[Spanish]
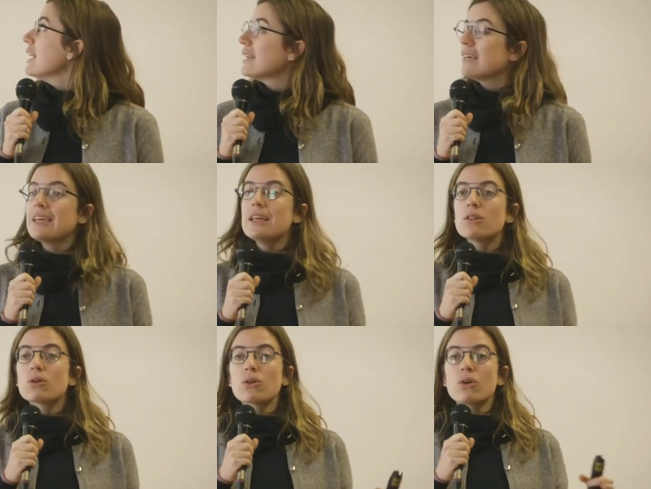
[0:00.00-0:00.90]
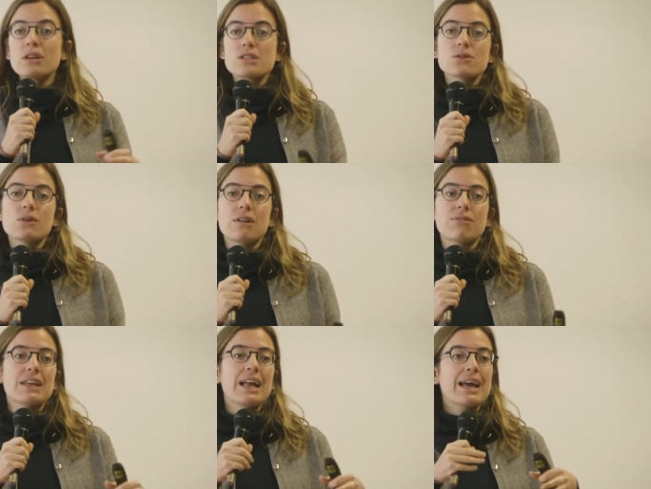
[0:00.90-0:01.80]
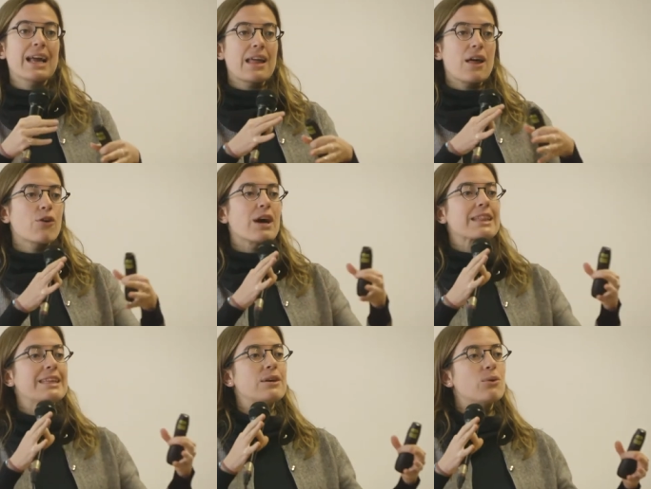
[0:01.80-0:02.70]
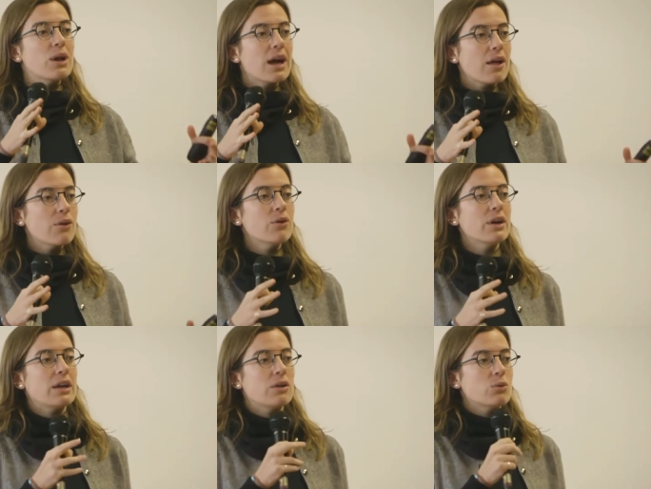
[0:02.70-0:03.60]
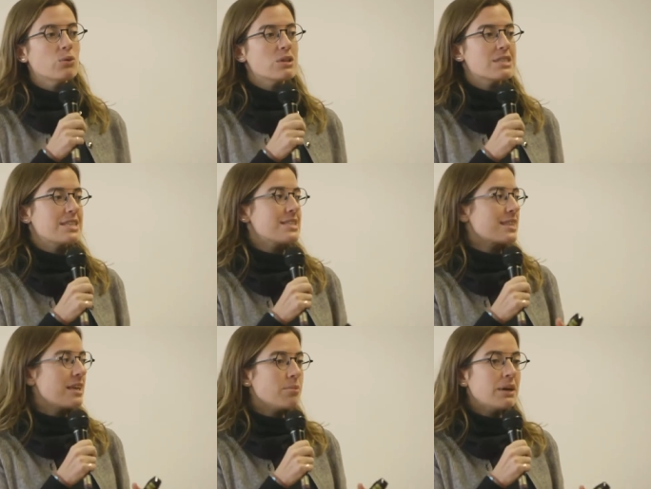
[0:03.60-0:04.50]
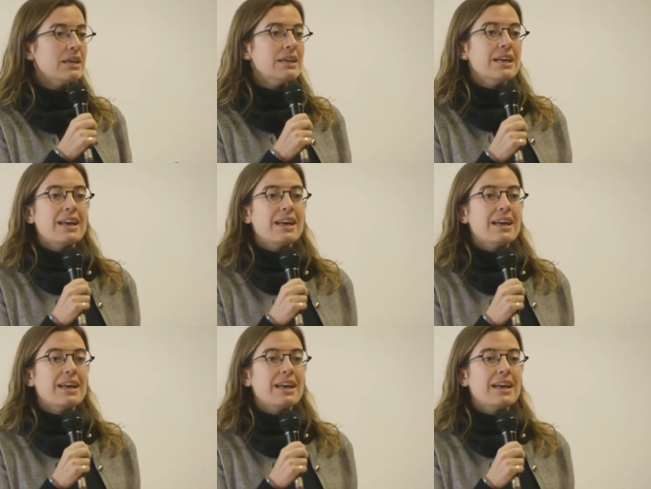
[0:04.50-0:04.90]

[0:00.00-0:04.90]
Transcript: eh, y todo eso al final ha quedado articulado en un sistema